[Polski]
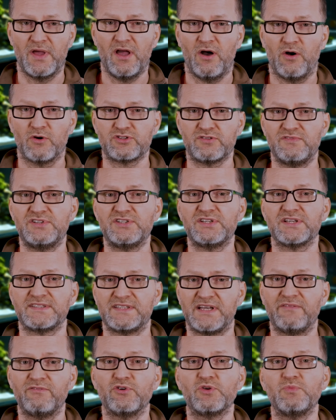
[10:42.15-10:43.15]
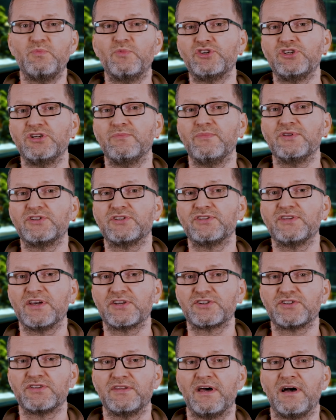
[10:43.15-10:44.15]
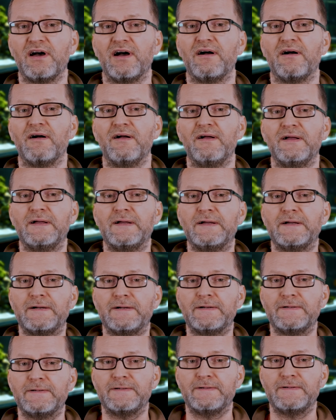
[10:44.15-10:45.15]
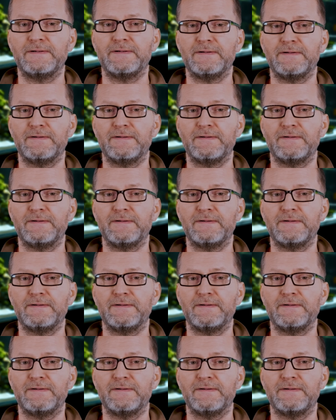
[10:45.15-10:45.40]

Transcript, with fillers: Oczywiście zawór musi być też na e,